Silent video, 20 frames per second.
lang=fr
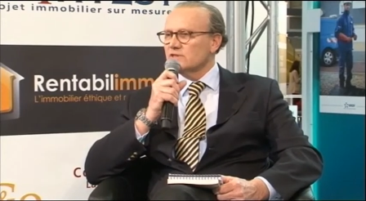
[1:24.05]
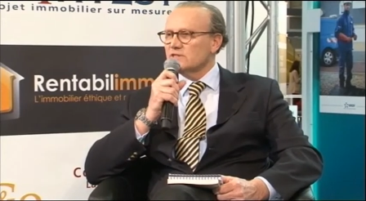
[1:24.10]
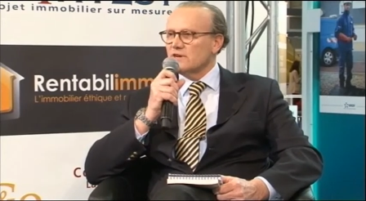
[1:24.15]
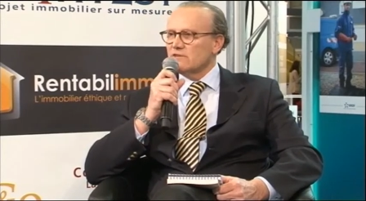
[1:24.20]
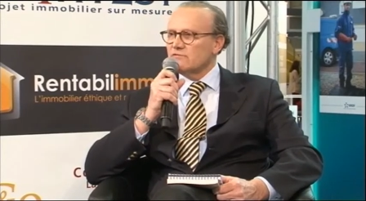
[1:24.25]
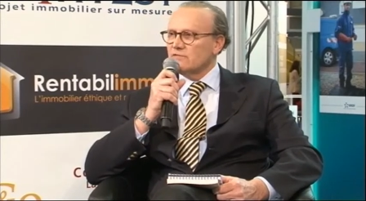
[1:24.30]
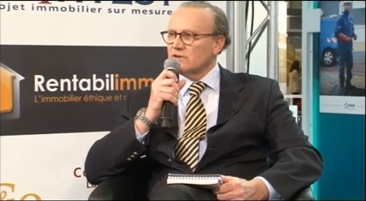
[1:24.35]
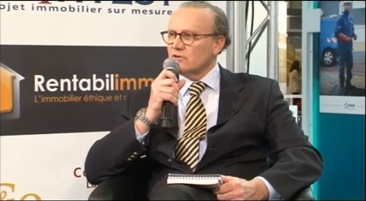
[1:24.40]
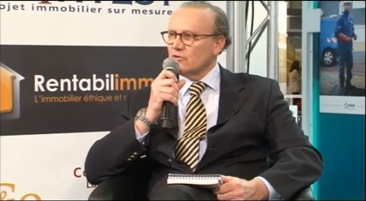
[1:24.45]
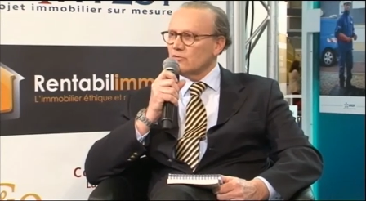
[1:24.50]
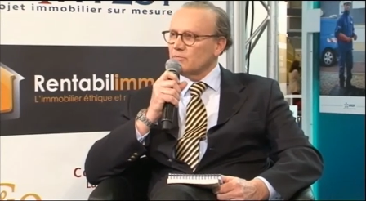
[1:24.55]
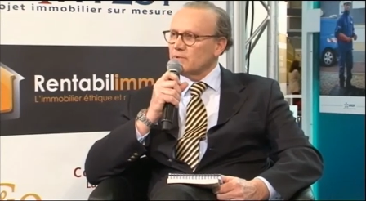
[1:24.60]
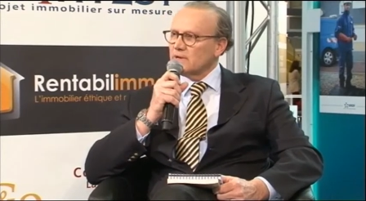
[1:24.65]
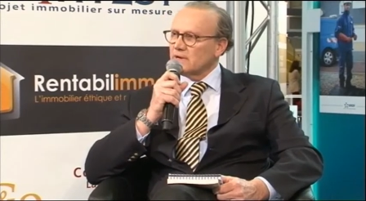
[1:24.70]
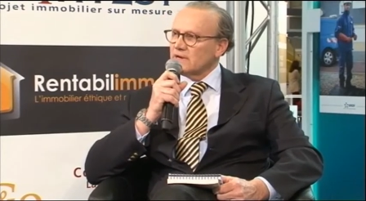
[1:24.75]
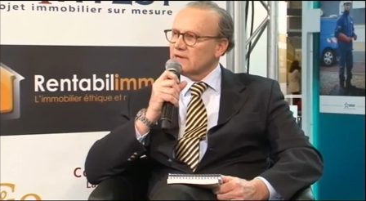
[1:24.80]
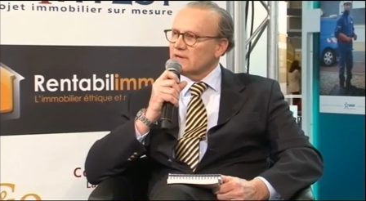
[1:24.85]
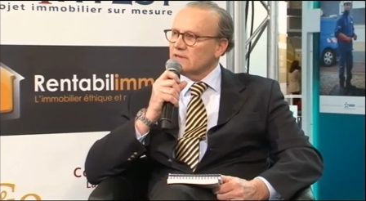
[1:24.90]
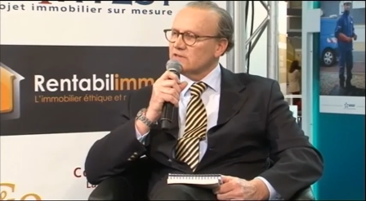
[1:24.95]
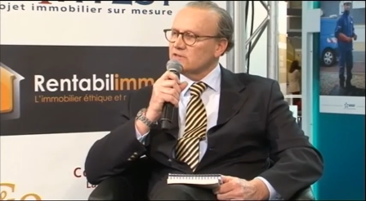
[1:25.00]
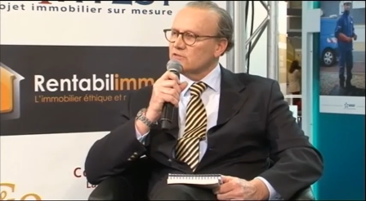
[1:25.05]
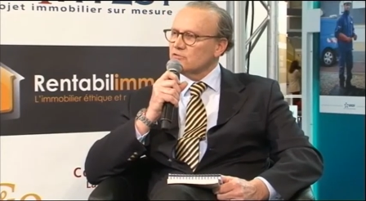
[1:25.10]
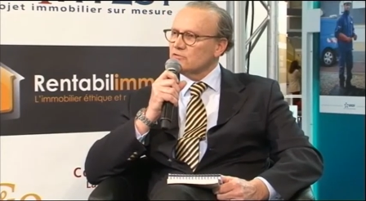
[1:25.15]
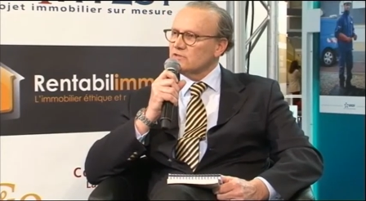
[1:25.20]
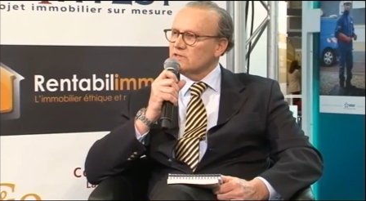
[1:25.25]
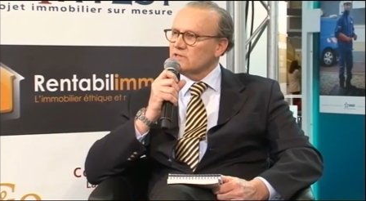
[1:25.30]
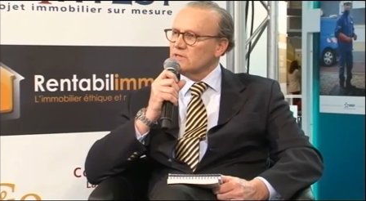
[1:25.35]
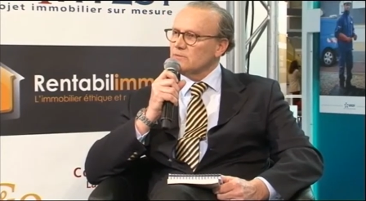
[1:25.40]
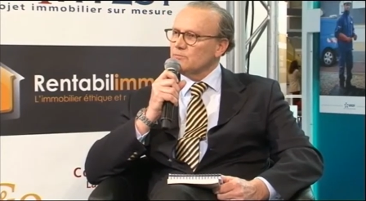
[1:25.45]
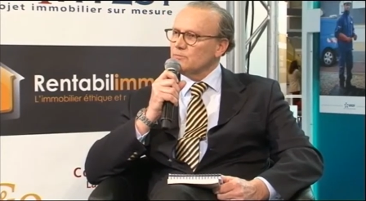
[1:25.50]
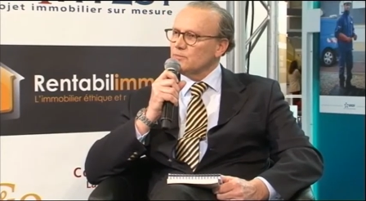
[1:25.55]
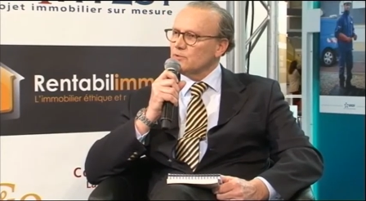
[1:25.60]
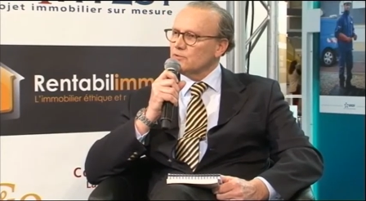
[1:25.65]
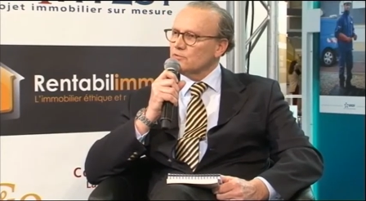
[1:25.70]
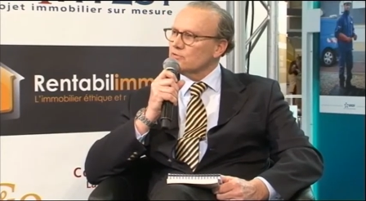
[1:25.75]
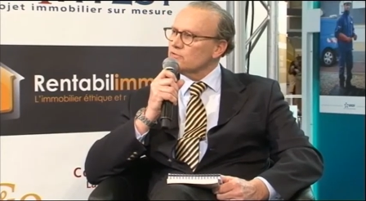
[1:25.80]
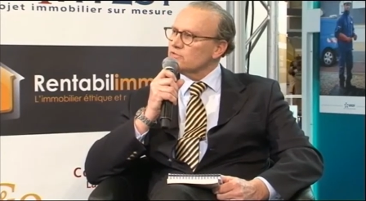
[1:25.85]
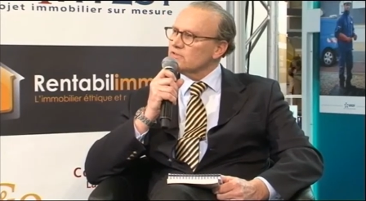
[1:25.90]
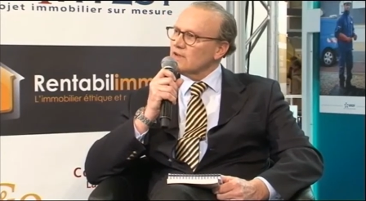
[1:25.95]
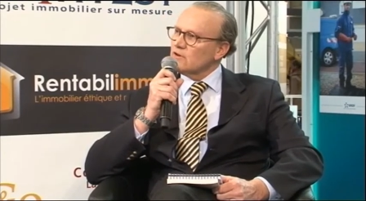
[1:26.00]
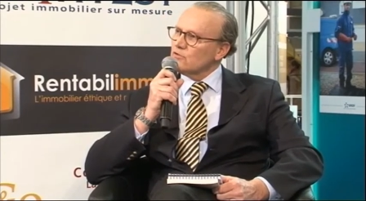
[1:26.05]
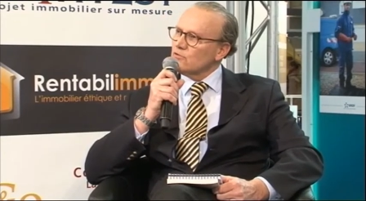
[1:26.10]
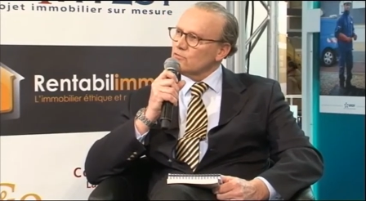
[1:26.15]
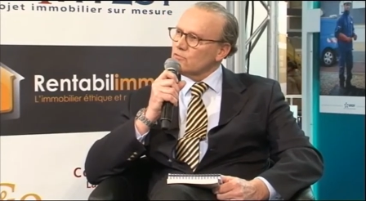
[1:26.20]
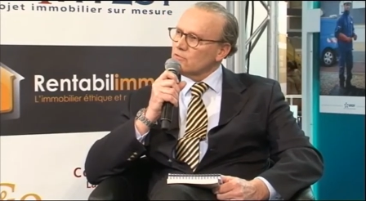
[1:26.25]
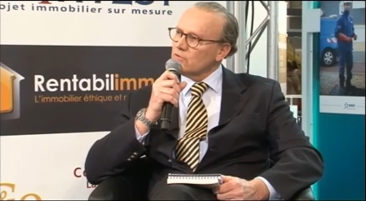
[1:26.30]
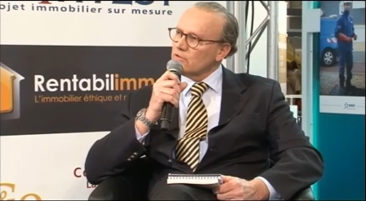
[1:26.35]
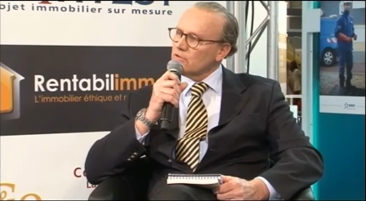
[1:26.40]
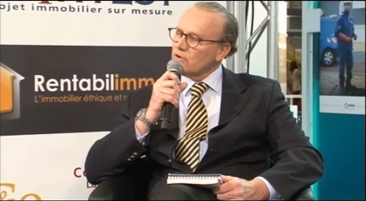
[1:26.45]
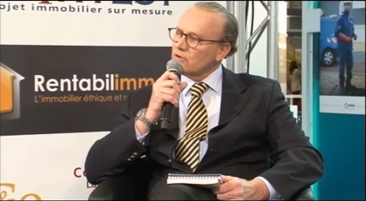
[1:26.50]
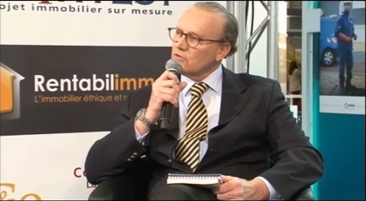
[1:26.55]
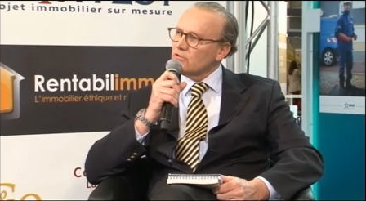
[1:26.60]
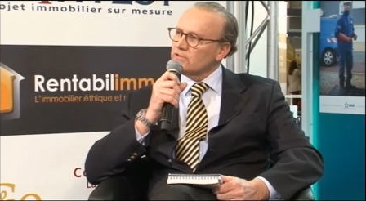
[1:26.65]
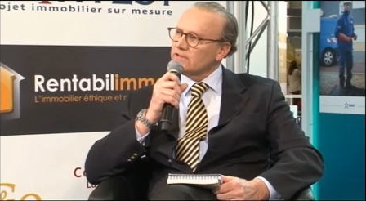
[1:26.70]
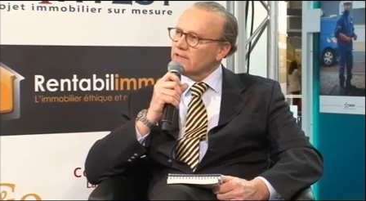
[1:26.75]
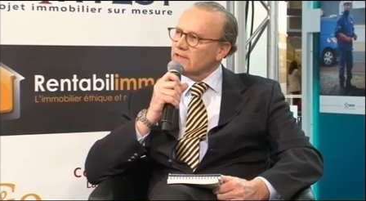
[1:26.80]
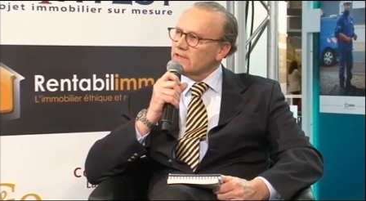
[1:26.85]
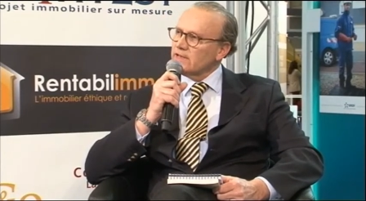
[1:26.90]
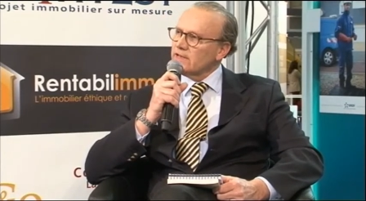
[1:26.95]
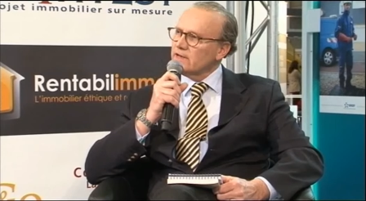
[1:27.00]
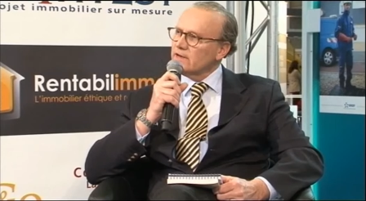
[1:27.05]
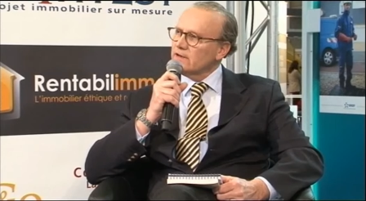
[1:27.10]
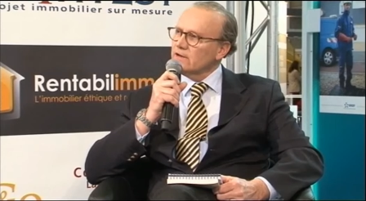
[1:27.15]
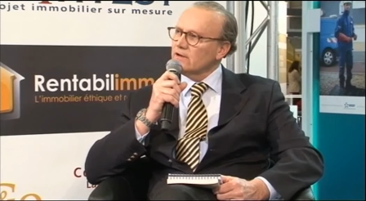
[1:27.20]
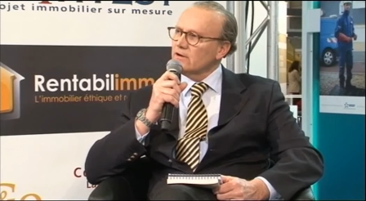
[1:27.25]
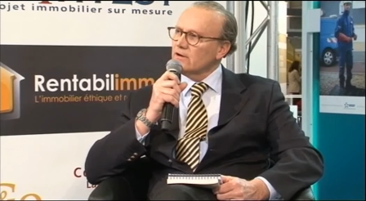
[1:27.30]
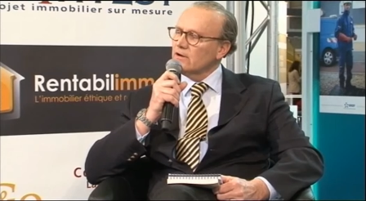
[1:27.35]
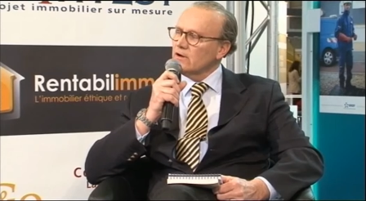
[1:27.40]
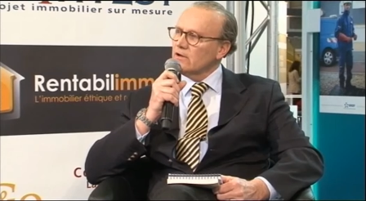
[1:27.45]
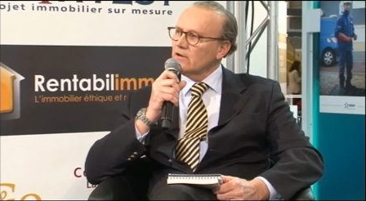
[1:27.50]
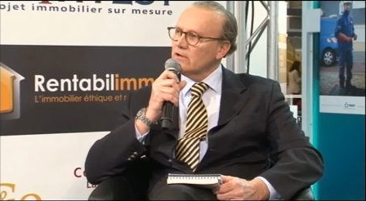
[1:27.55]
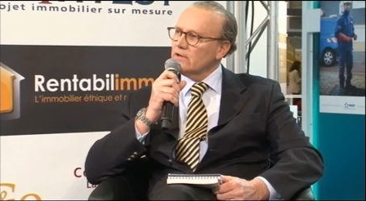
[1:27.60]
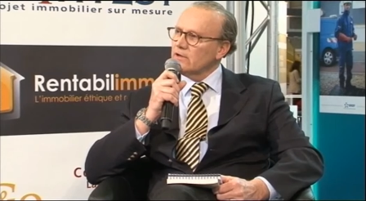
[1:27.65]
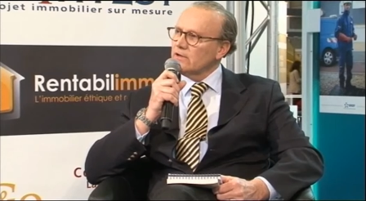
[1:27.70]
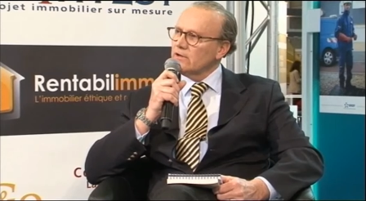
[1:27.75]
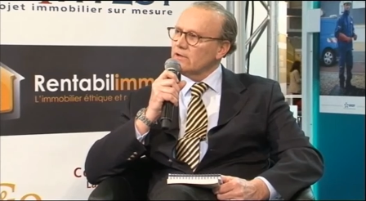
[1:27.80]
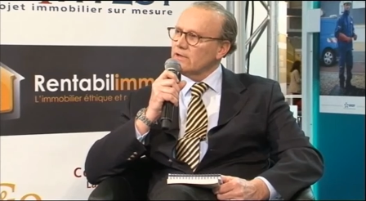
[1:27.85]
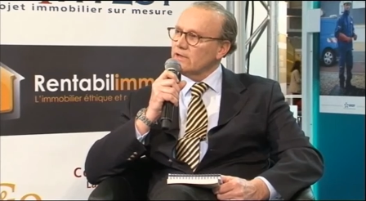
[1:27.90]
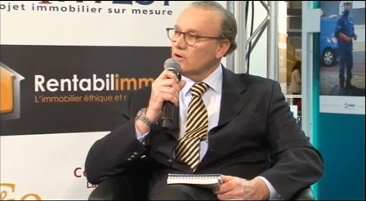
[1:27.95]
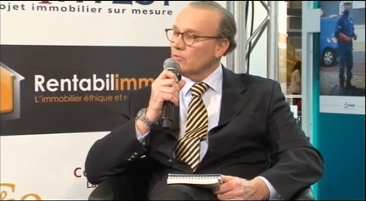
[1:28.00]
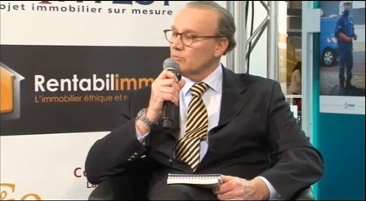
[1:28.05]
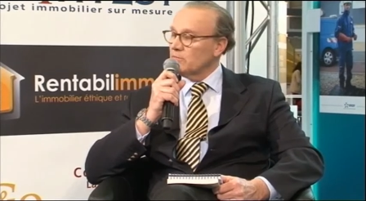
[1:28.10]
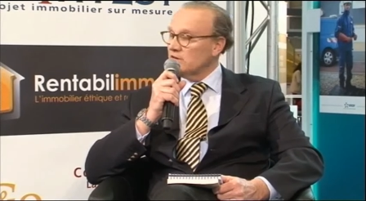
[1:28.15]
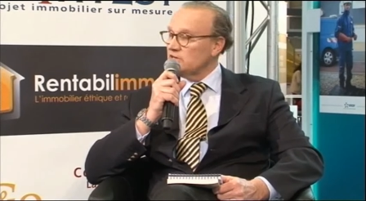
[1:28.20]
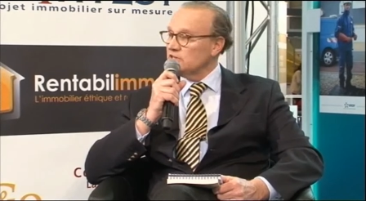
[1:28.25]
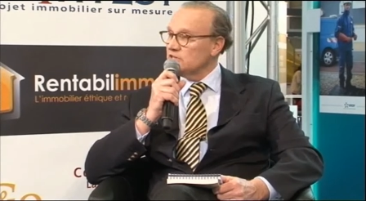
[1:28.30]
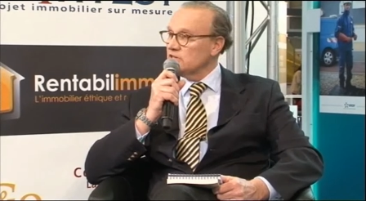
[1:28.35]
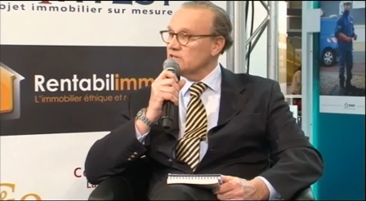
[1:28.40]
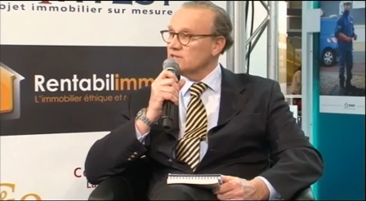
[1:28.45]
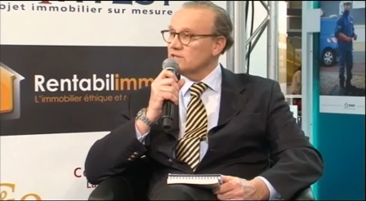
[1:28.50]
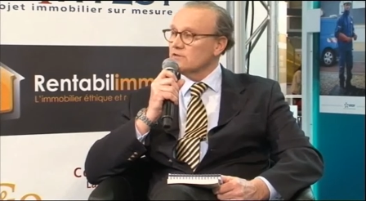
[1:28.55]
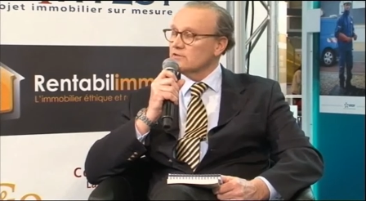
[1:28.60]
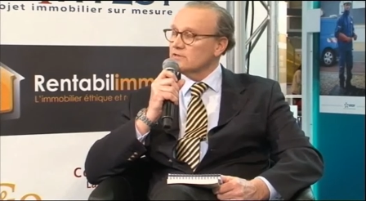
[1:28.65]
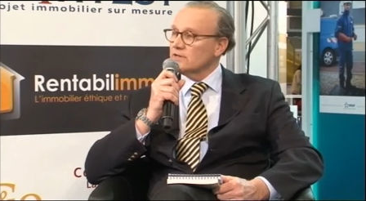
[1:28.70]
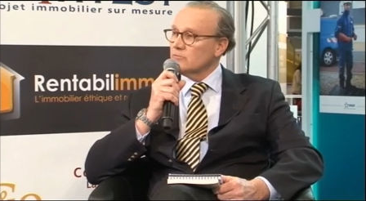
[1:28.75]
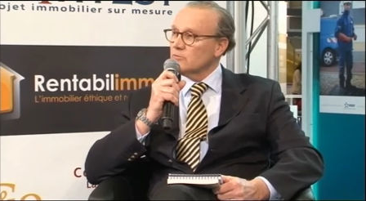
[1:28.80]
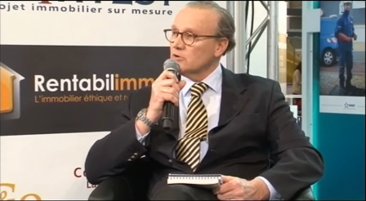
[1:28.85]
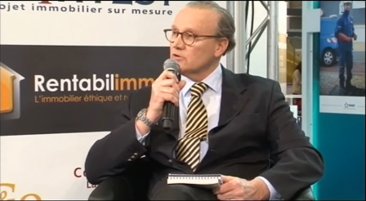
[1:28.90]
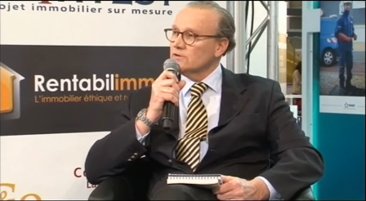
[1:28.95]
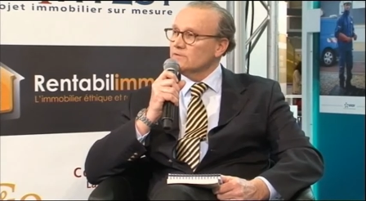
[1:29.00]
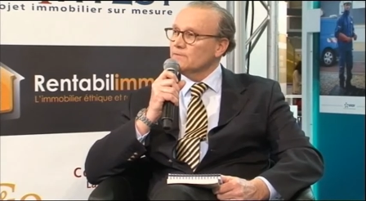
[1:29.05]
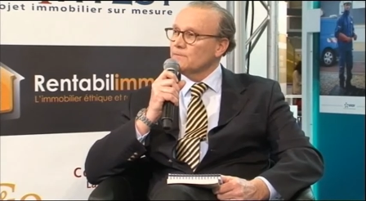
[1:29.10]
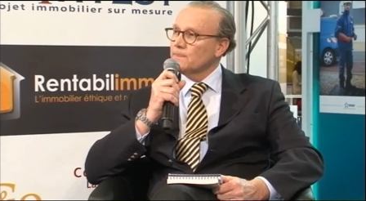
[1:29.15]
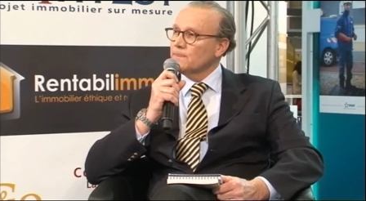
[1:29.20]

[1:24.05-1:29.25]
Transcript: j'avais repéré ce type de salon en Angleterre et en Belgique notamment